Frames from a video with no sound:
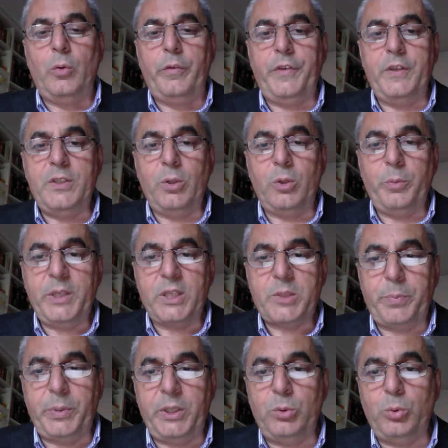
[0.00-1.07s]
fisionomia
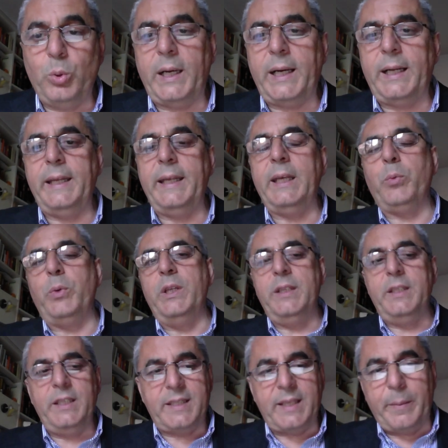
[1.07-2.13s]
spirituale e
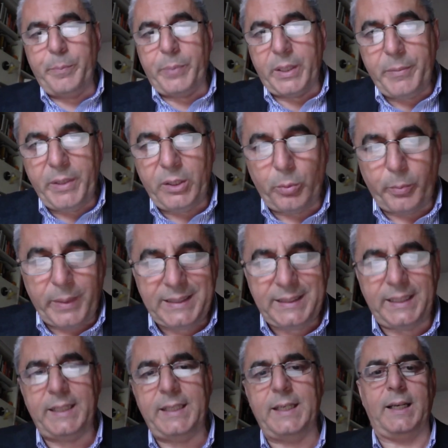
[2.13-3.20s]
quindi sempre meno
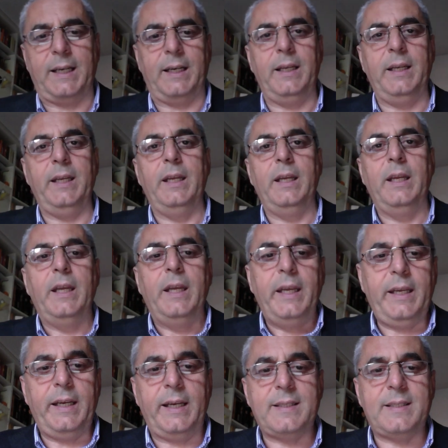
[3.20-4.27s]
materiale,
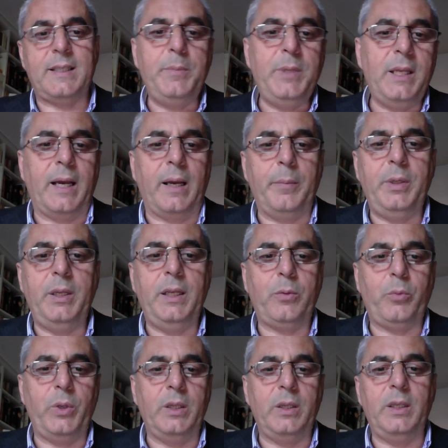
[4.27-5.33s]
e assimilabile
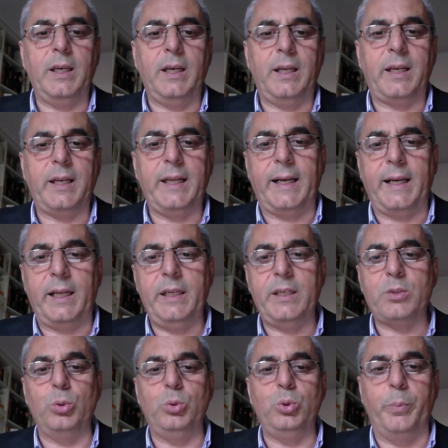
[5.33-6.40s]
quindi al reale
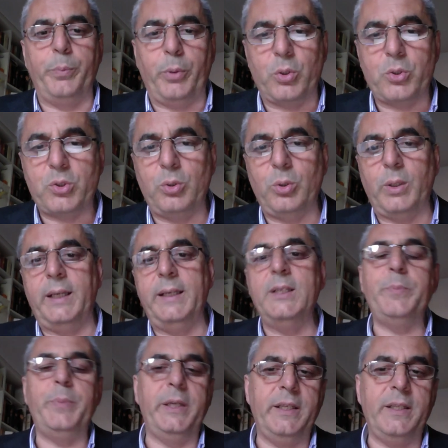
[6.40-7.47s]
sottoposto
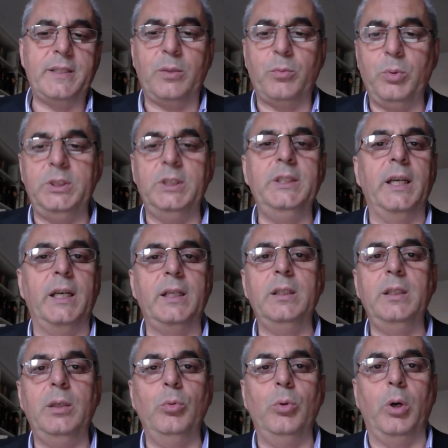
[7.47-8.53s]
all'esperienza quotidiana
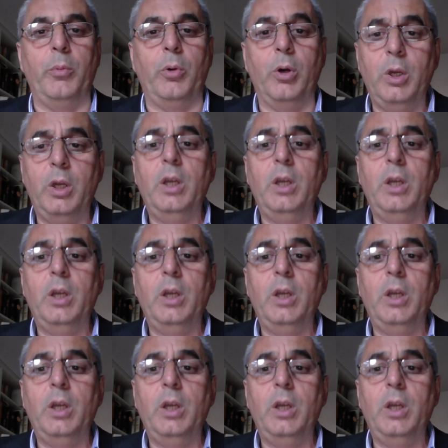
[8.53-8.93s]
dell'uomo,